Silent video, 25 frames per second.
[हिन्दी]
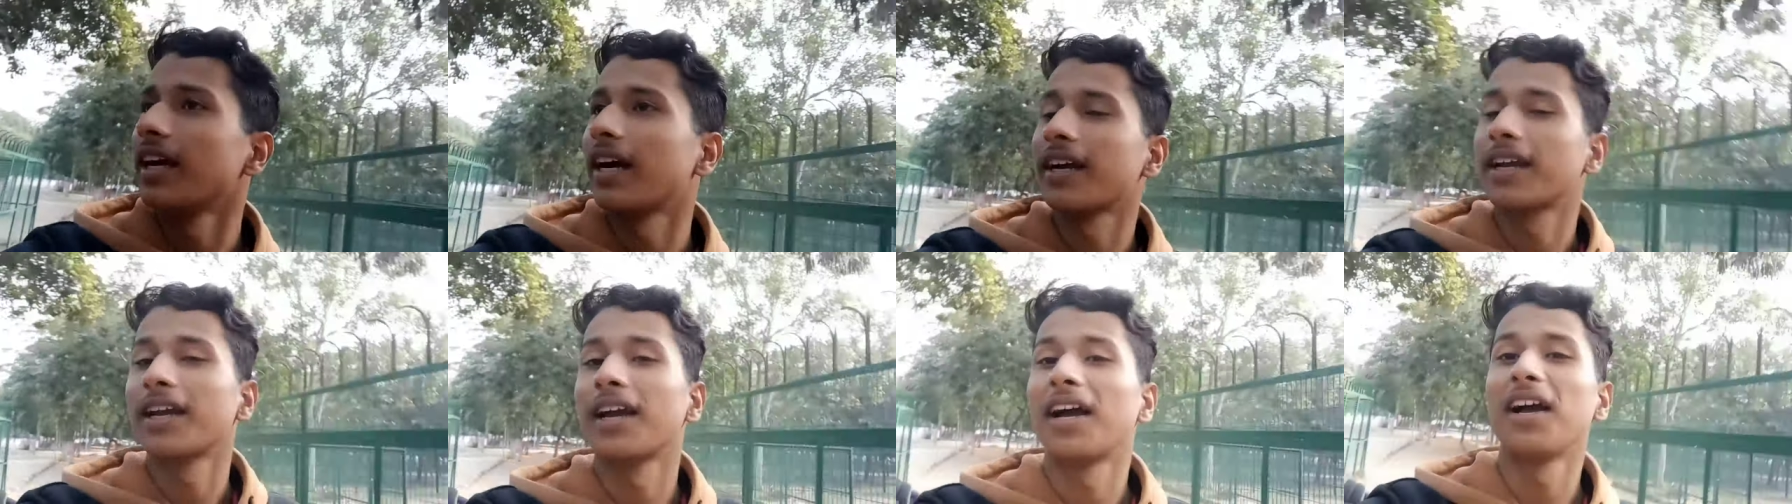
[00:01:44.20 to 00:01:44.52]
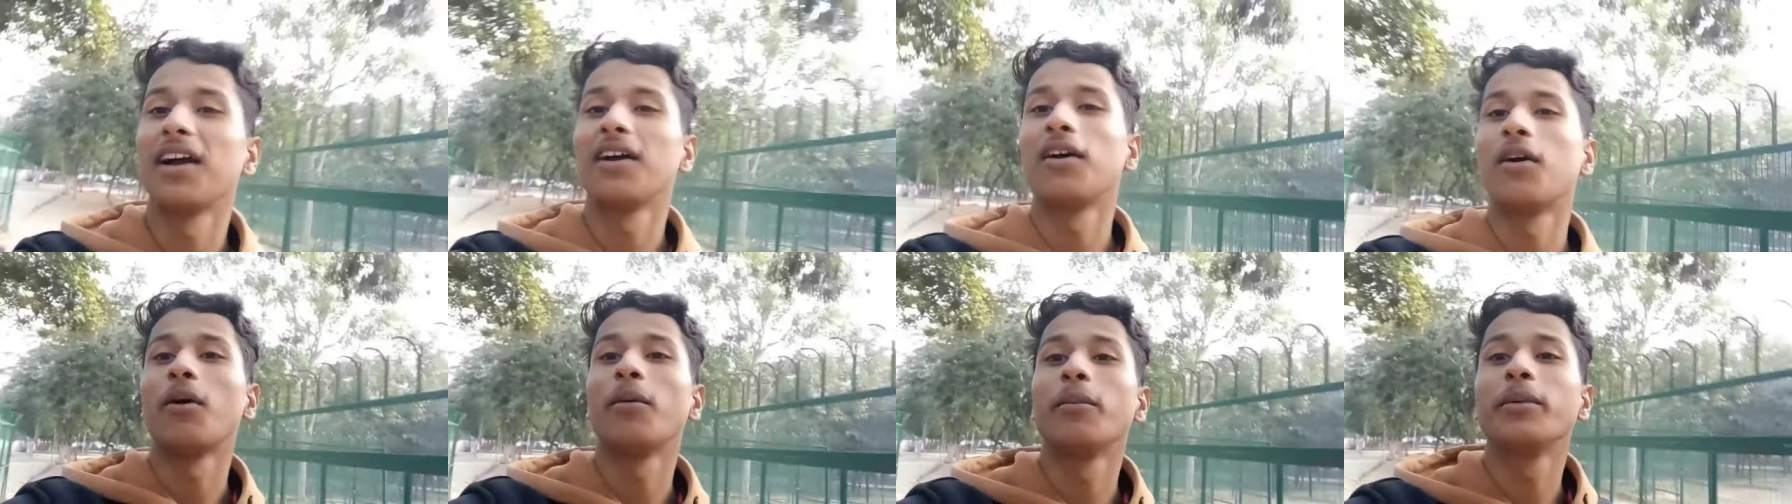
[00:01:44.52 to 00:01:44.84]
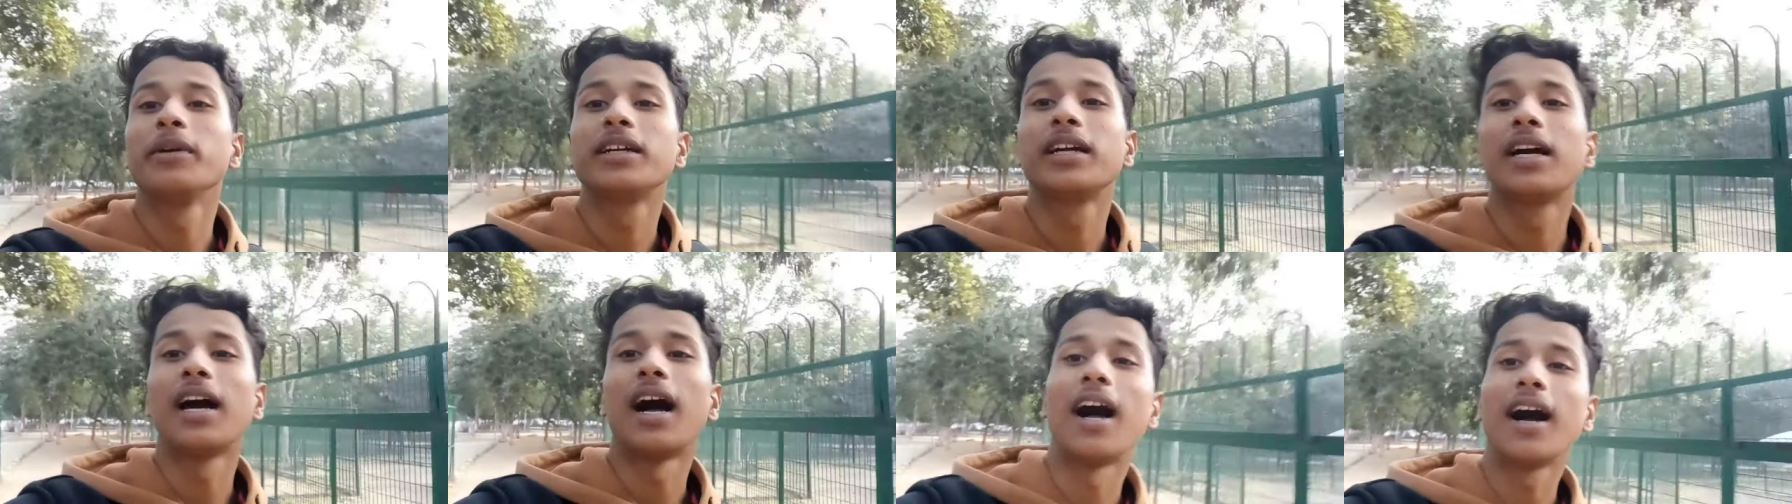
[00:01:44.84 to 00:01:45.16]
क्या क्या है और
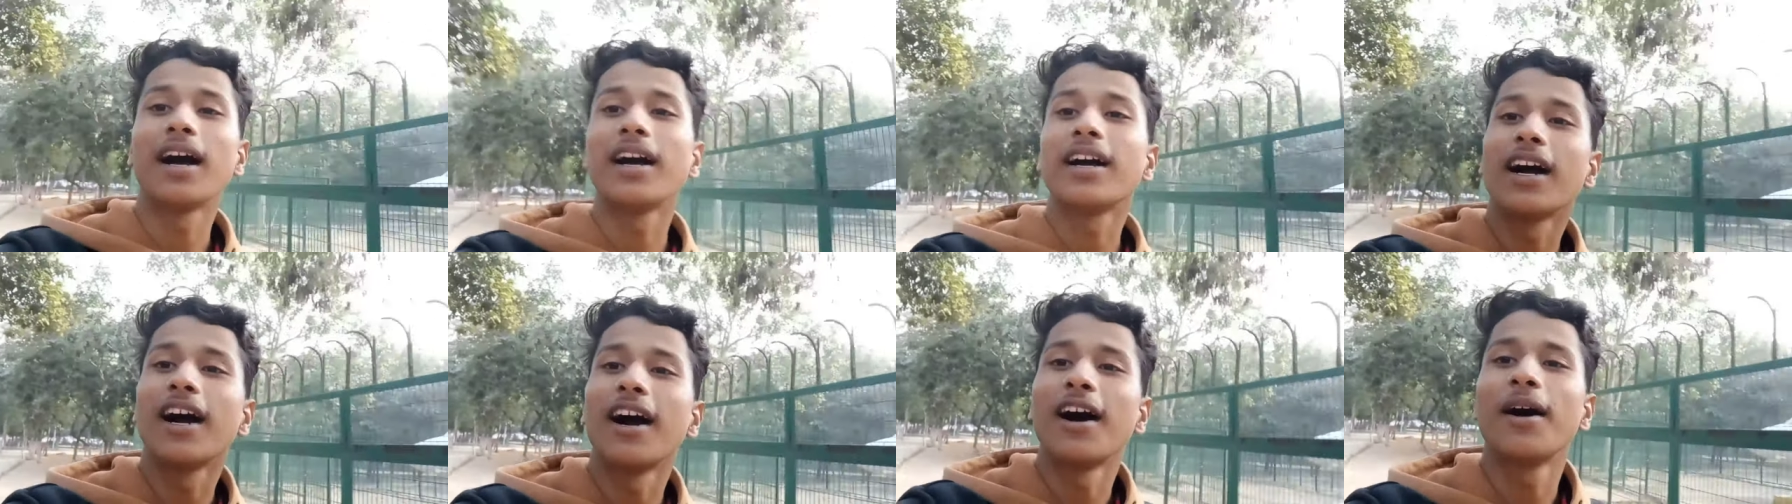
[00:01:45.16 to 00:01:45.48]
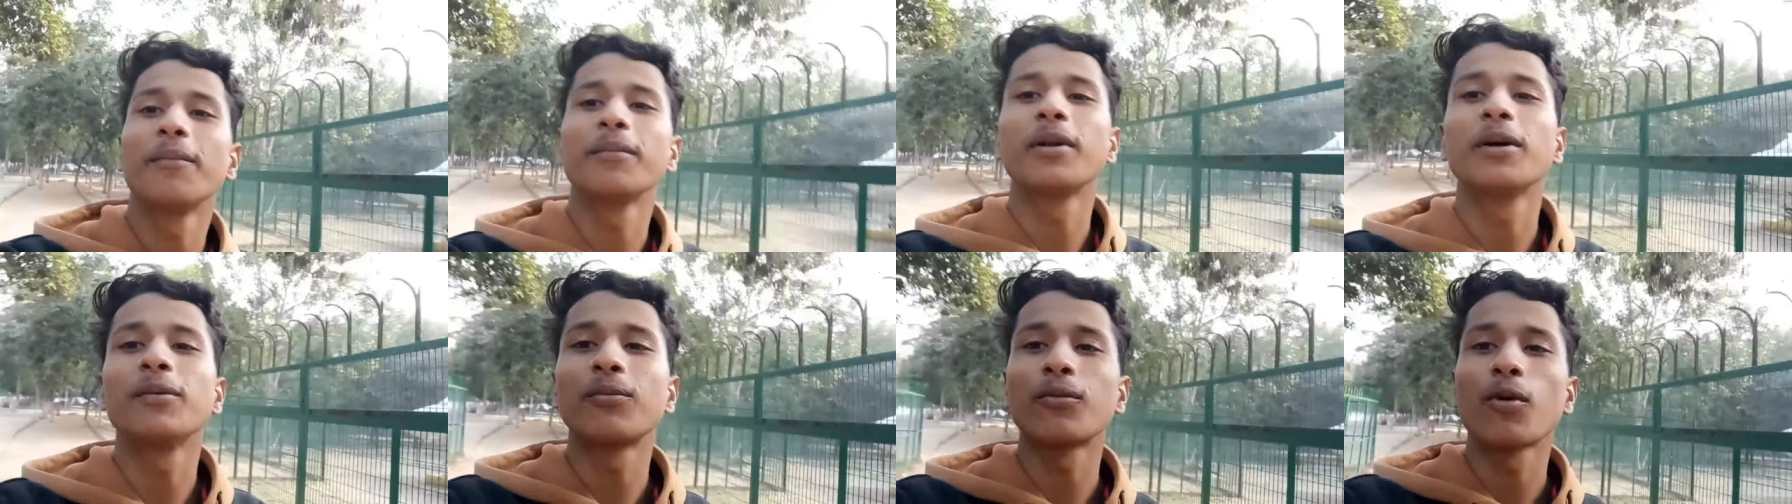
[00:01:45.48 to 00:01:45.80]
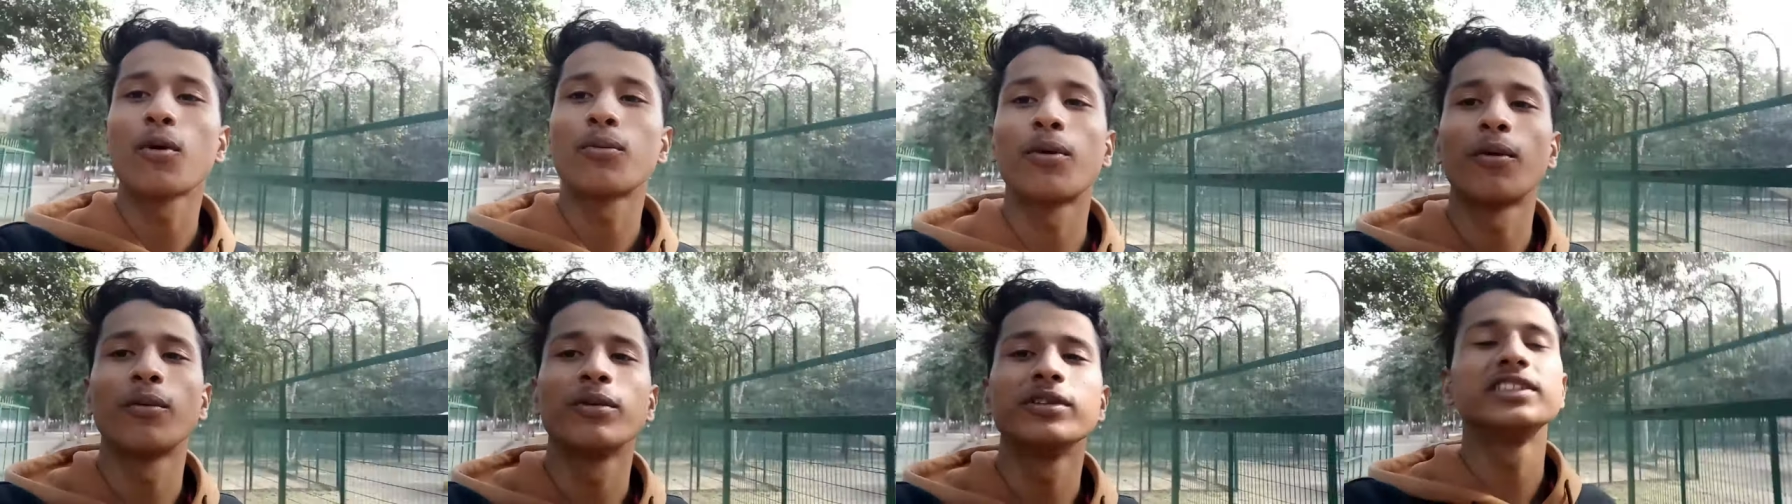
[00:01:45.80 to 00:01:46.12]
अभी कहाँ कहाँ हमने
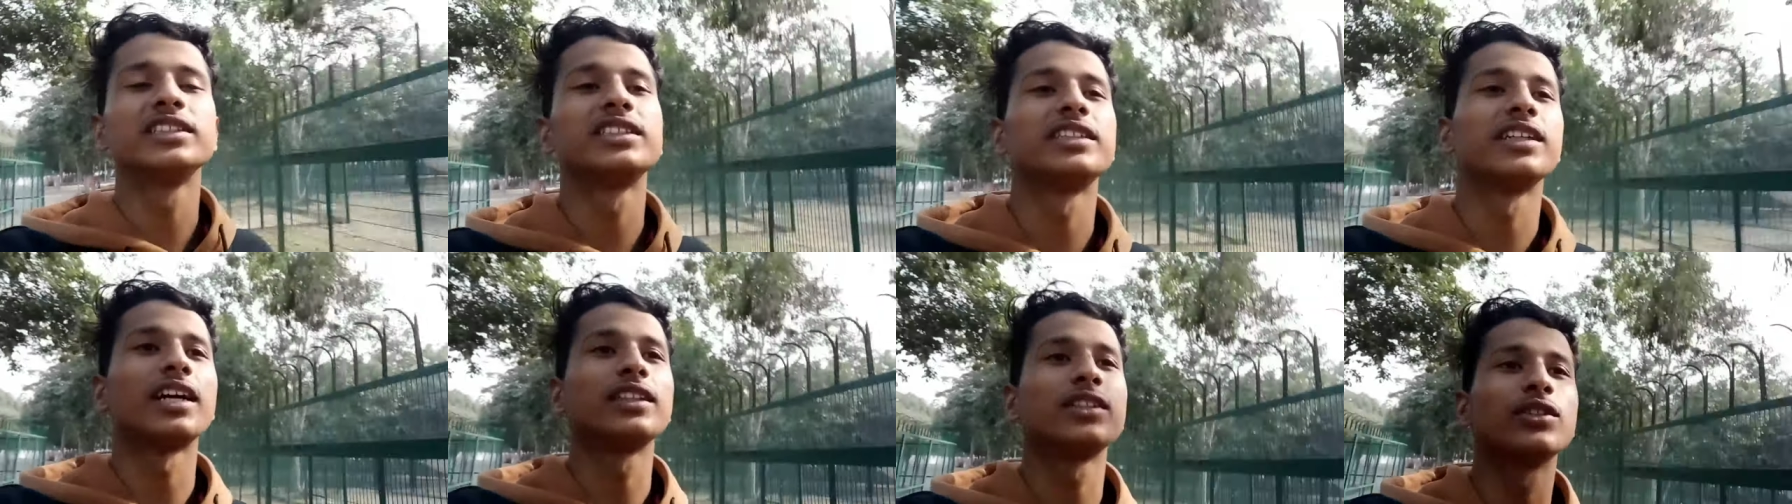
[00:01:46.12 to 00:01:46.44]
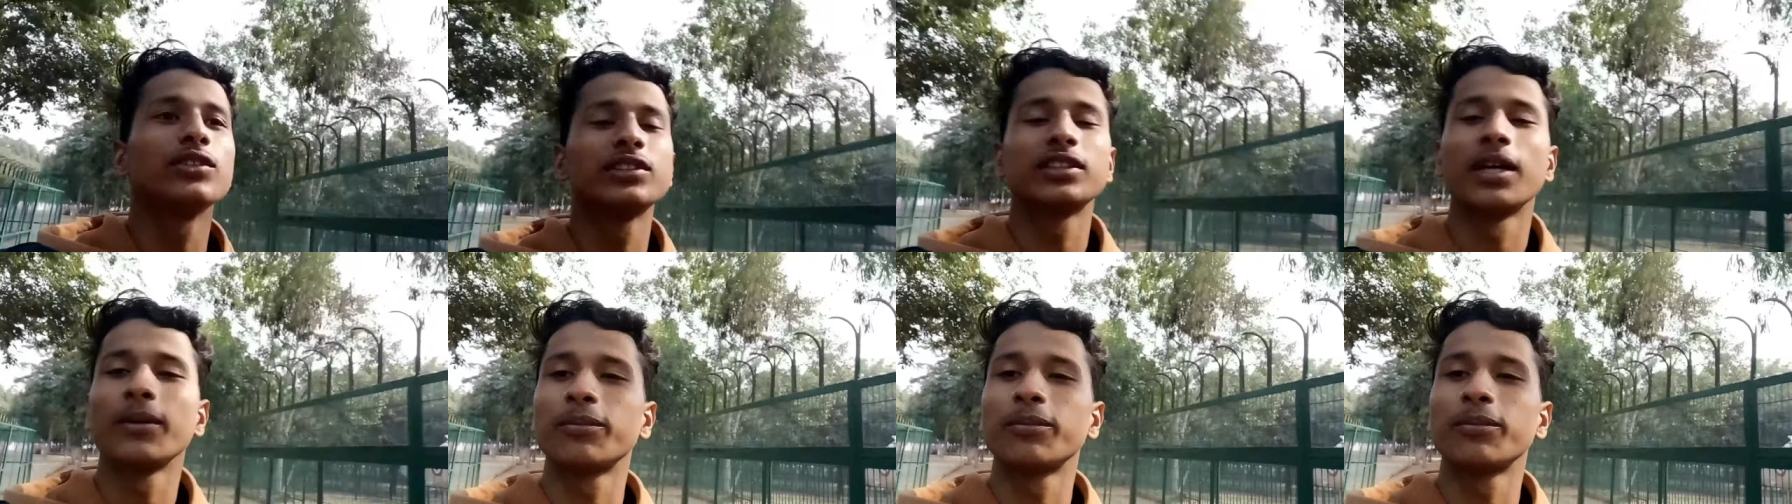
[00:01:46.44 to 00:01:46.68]
परफॉर्मेंस किया था वो